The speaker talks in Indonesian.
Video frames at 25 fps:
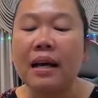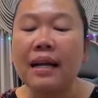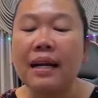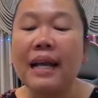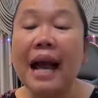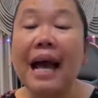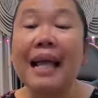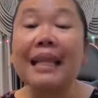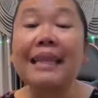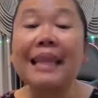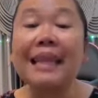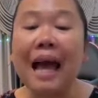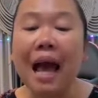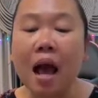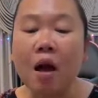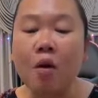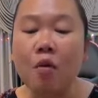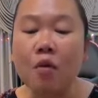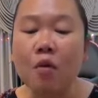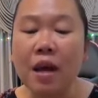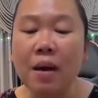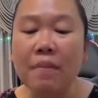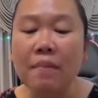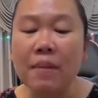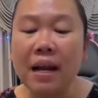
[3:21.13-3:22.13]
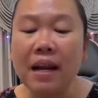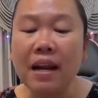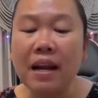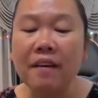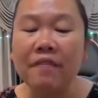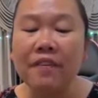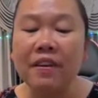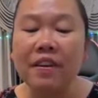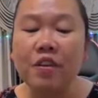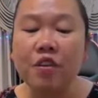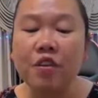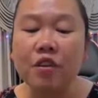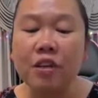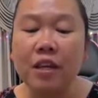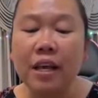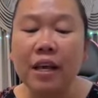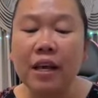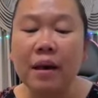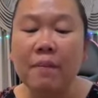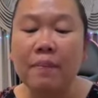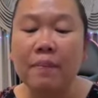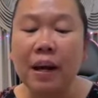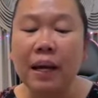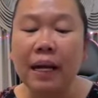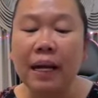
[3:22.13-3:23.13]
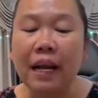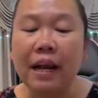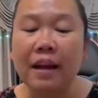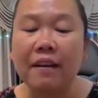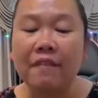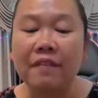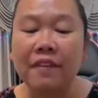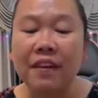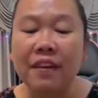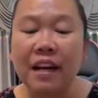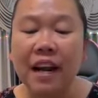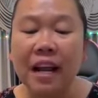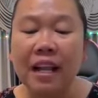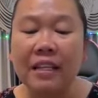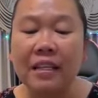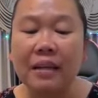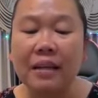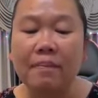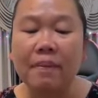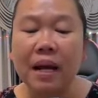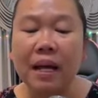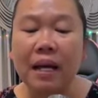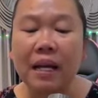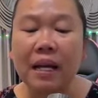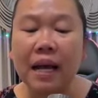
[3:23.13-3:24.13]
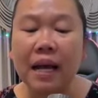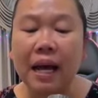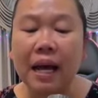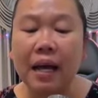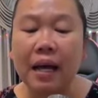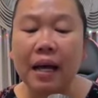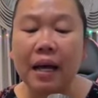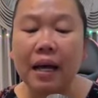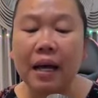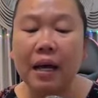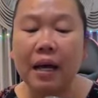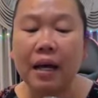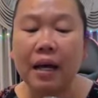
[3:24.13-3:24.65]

enggak tahu yang mana videonya yang bakalan viral sama enggak.